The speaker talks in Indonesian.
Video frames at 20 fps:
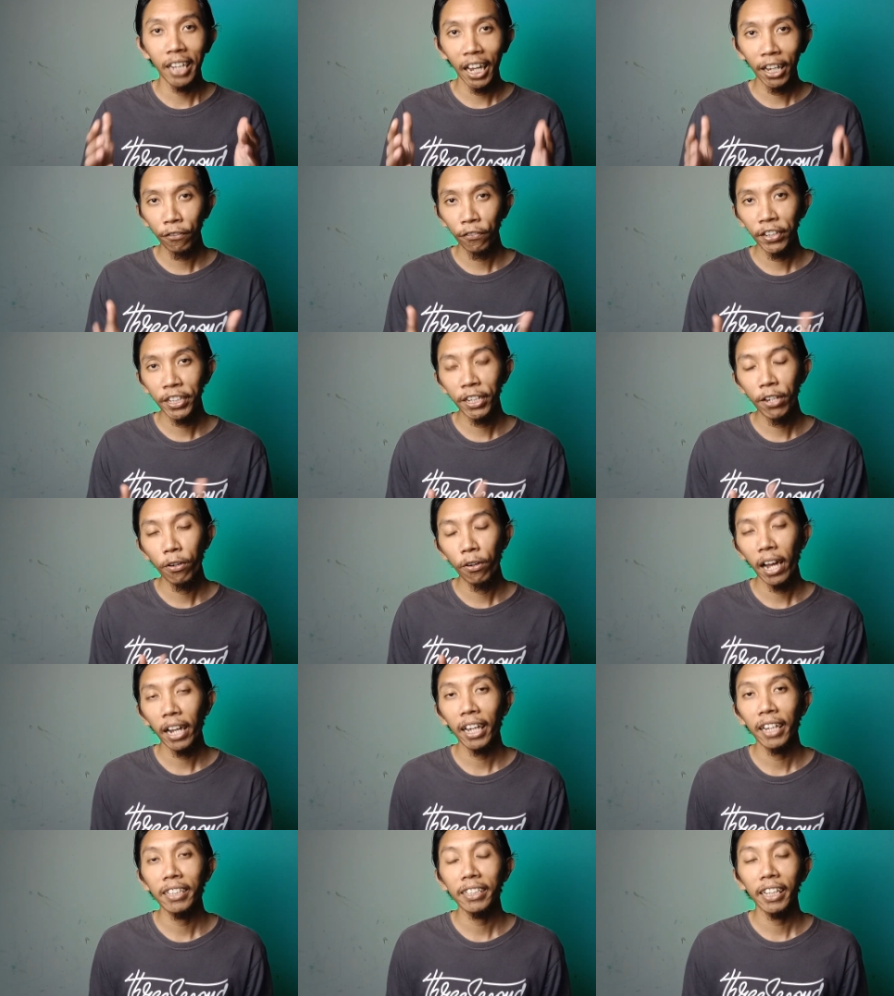Di akhir video
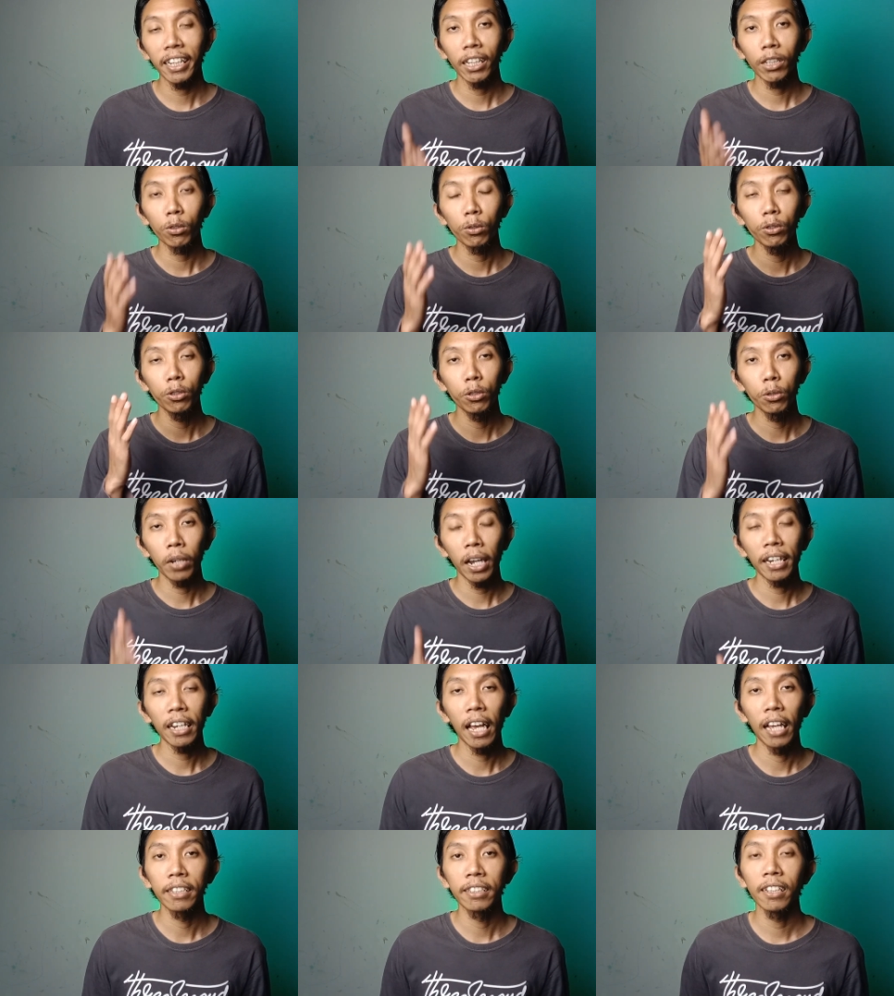akan saya
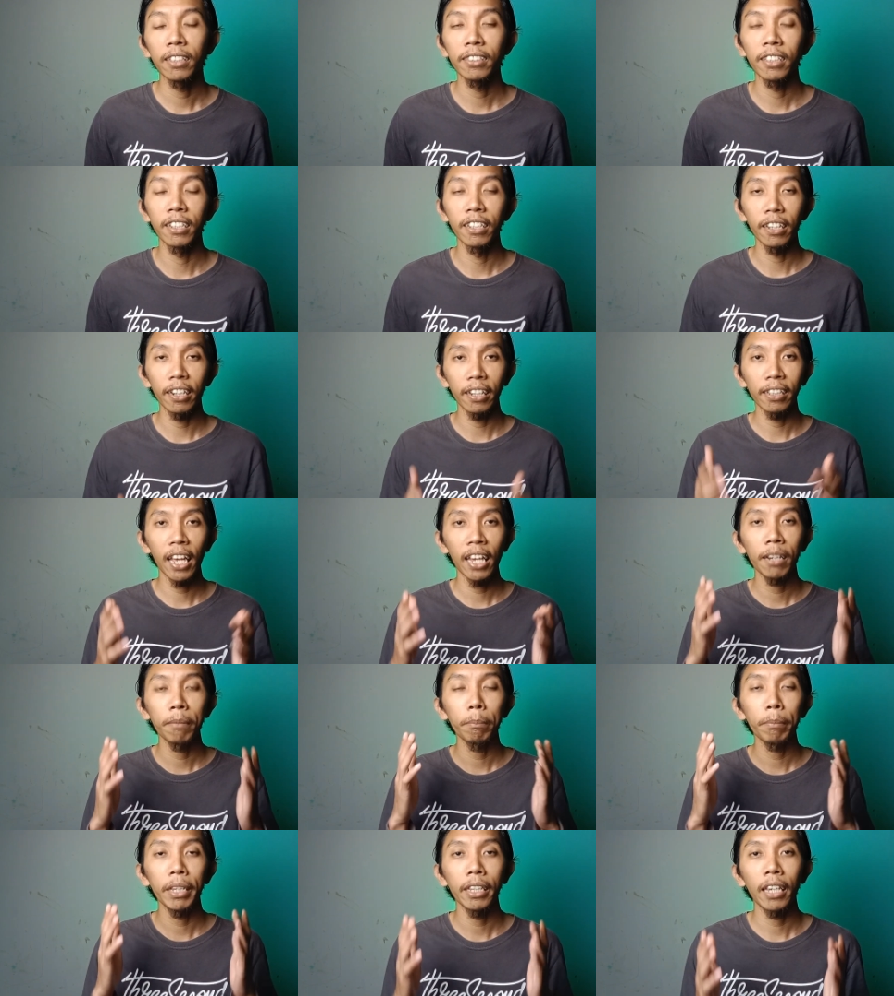tunjukkan hasil
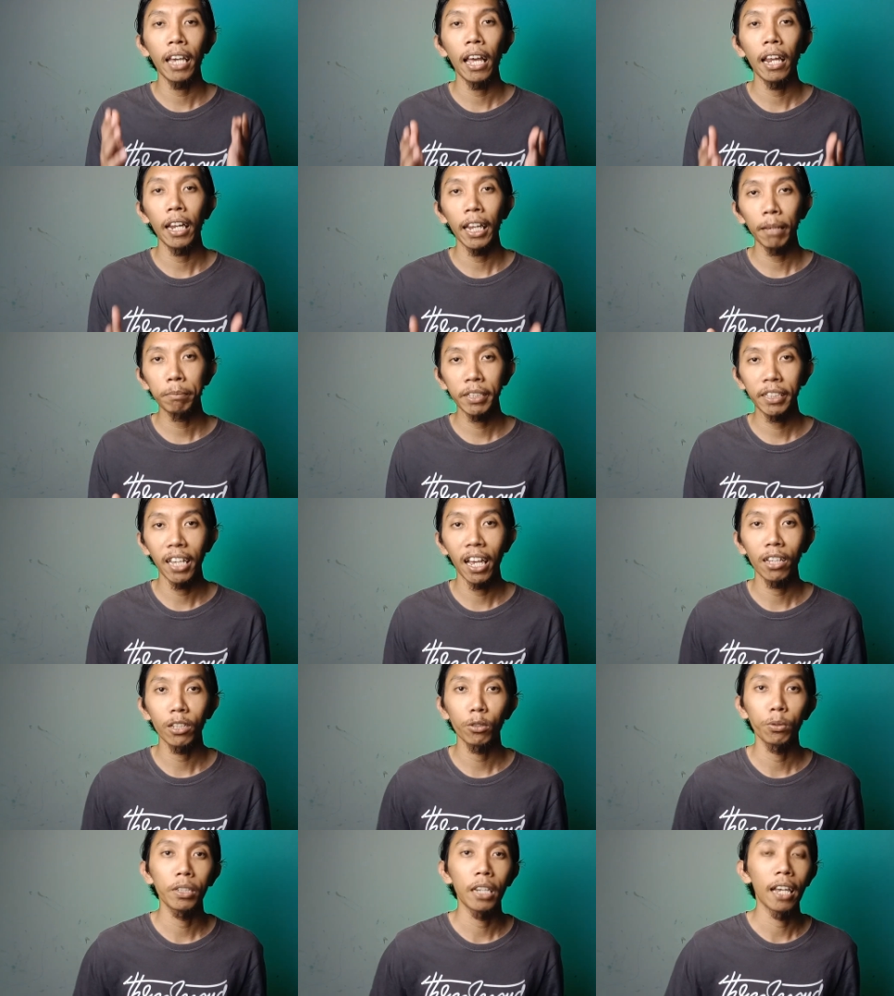generetan Pika Labs yang
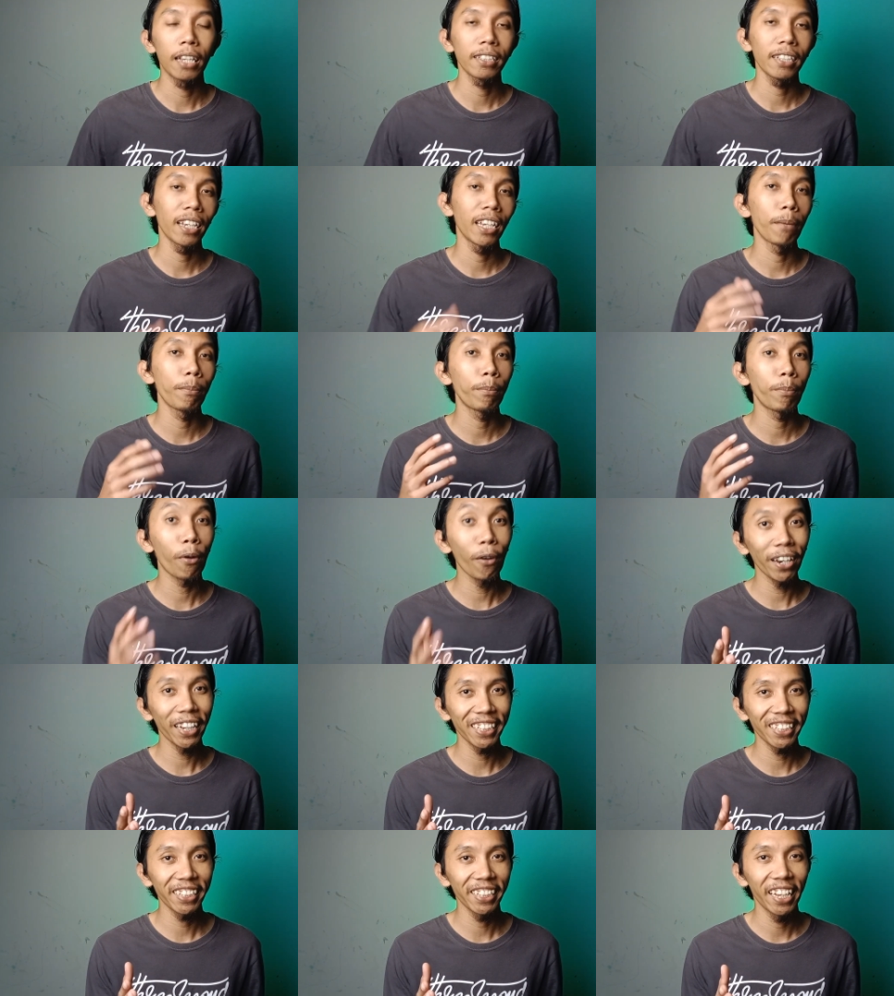sudah saya
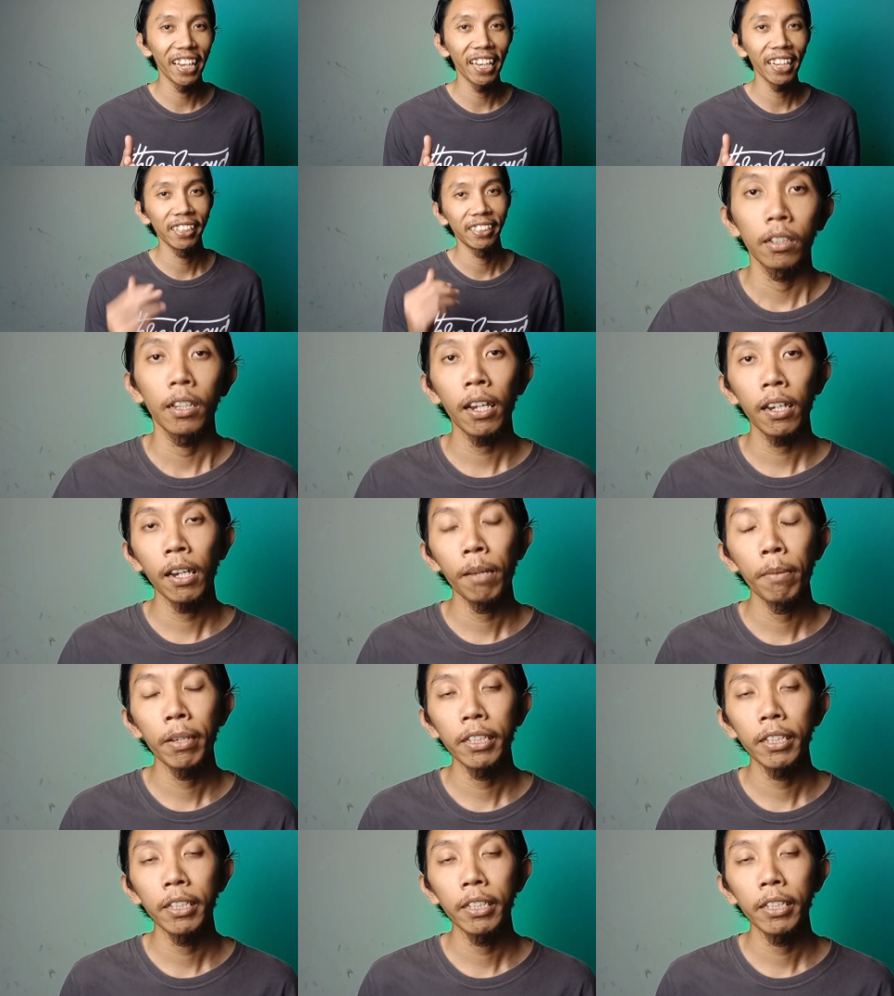poles ya. Karena